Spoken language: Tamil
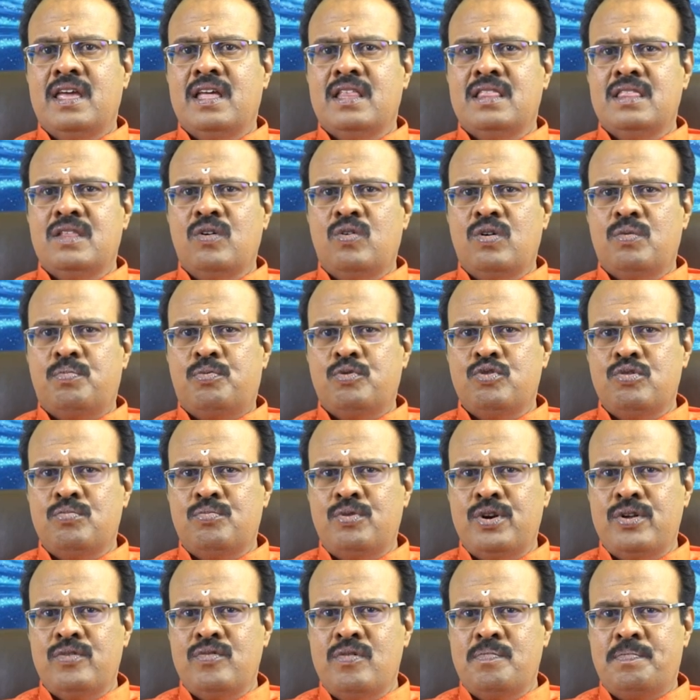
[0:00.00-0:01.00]
எந்த ஒரு புது
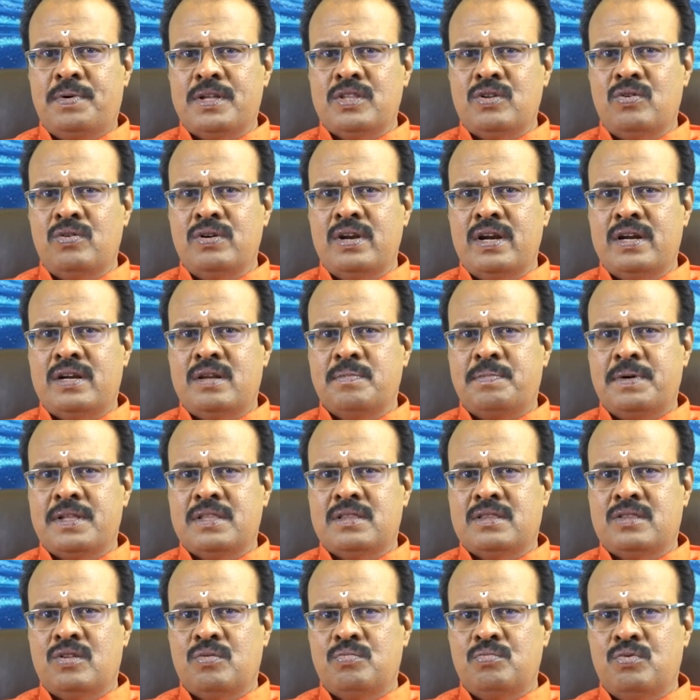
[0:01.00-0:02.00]
முடிவும் பதினொன்று எட்டு
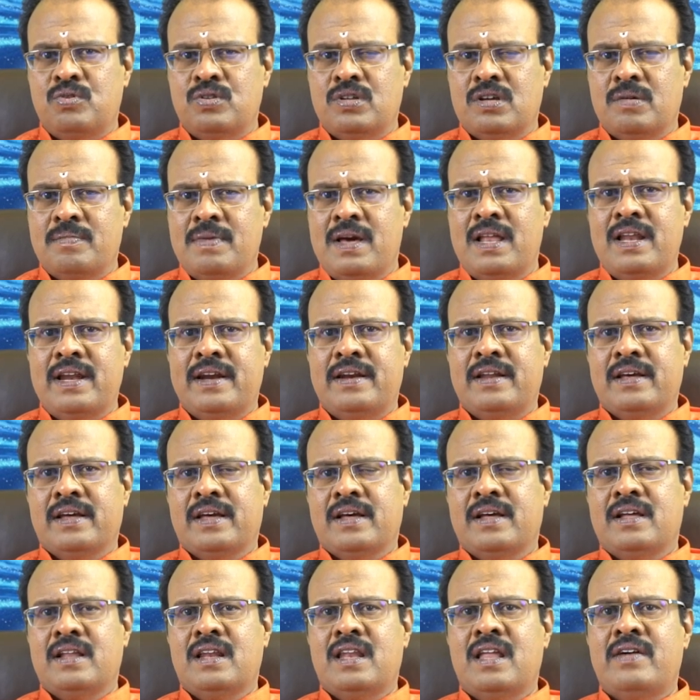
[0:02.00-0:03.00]
பத்தொம்போதுக்கு மேலே எடுங்க
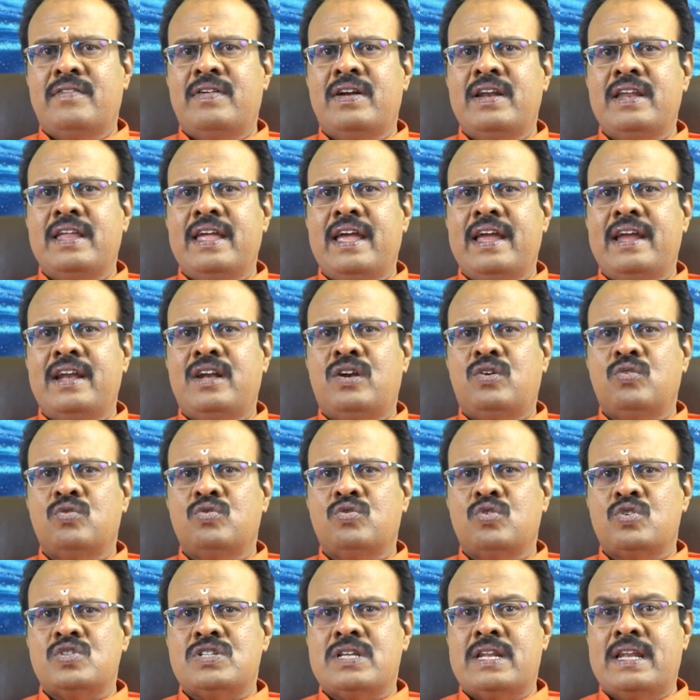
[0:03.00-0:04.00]
லெவன் எயிட் டூ
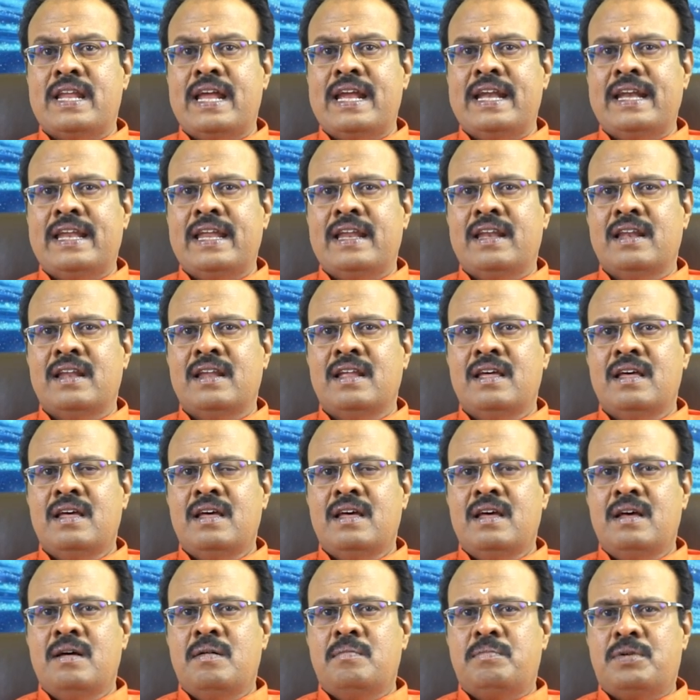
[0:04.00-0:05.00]
தௌசண்ட் நைன்டீன்
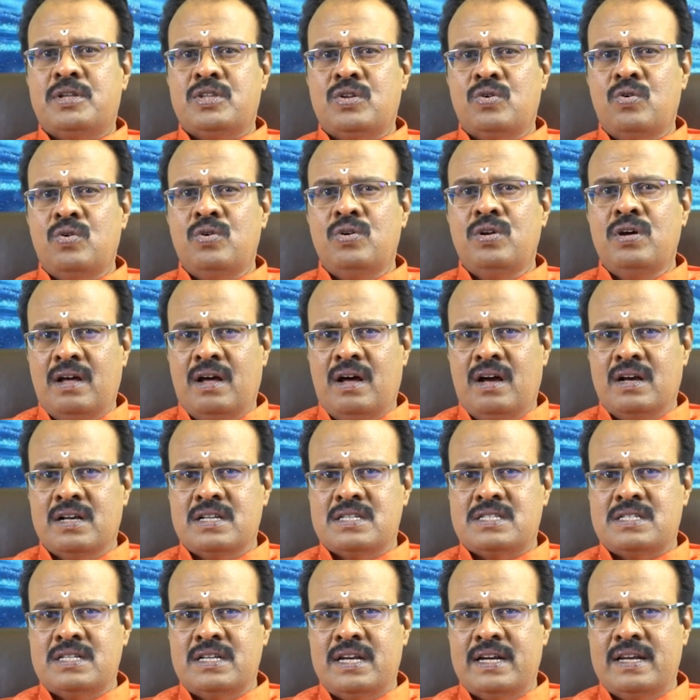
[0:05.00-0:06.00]
பதினொன்று
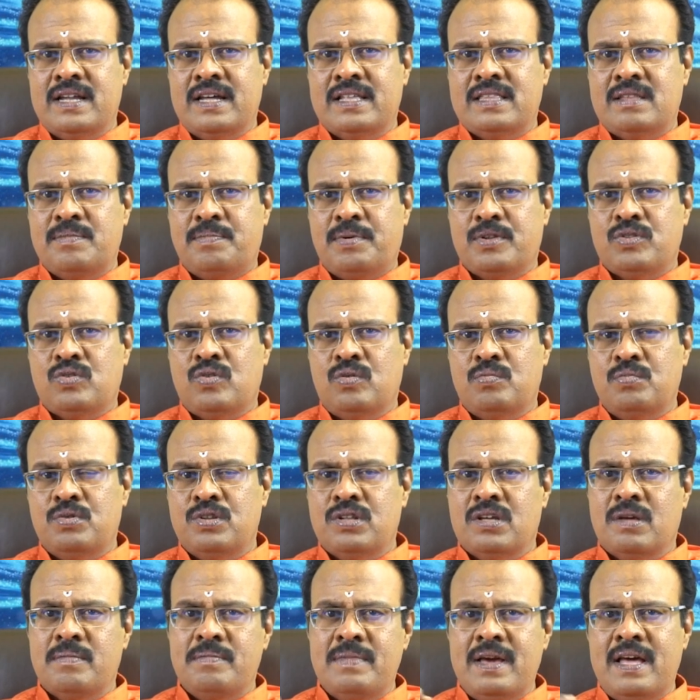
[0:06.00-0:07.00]
ஆகஸ்ட் ரெண்டாயிரத்தி
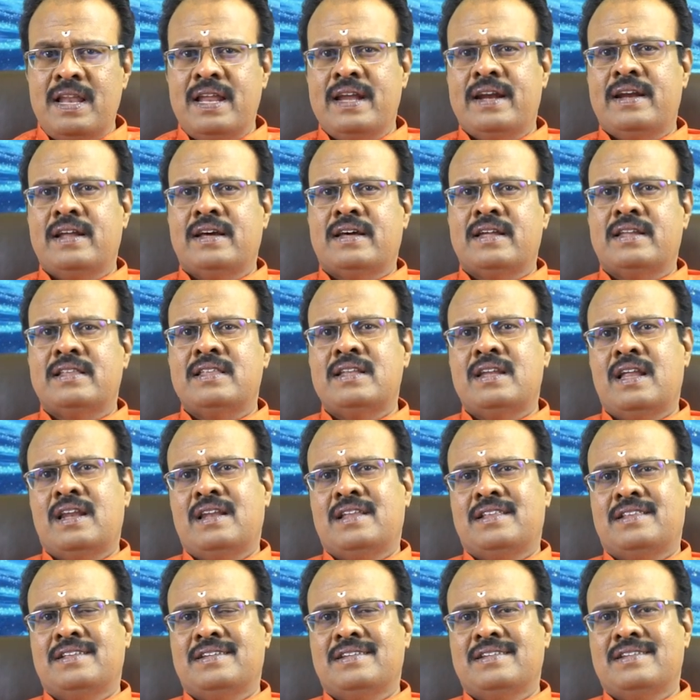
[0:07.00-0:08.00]
பத்தொன்பதுக்கு மேலே எடுக்கிறது
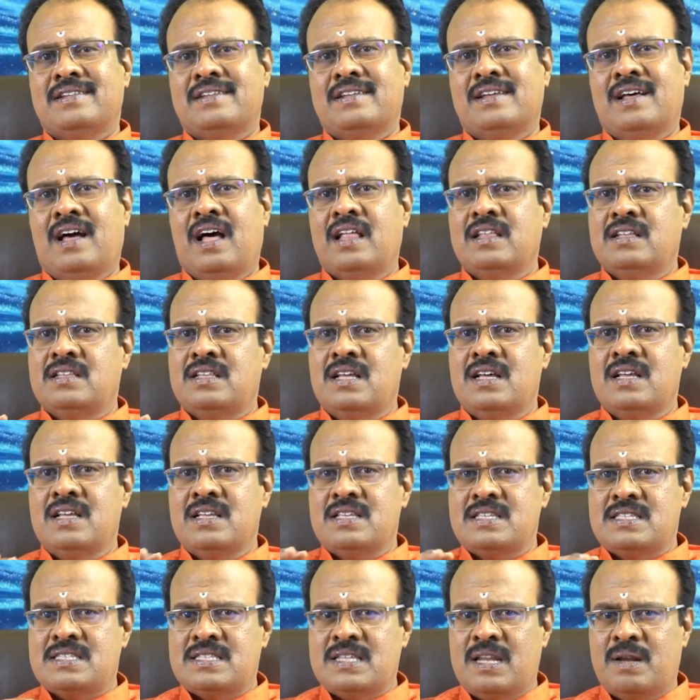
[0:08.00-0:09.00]
நல்லது அதுதான்
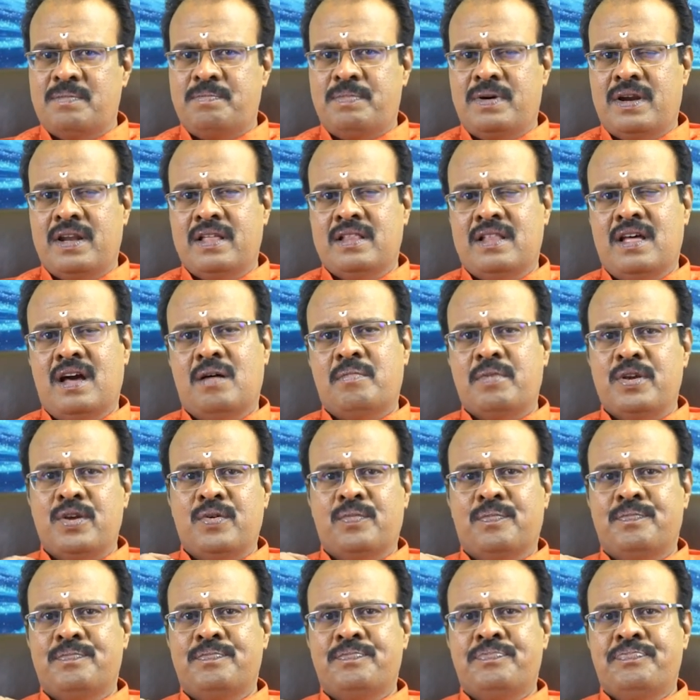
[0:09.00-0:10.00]
சிறப்பானதாக
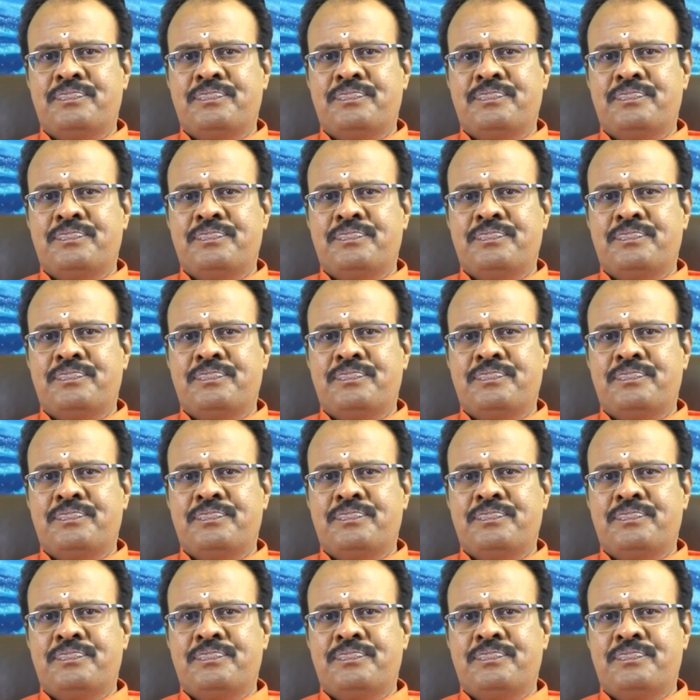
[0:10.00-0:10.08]
அமையும்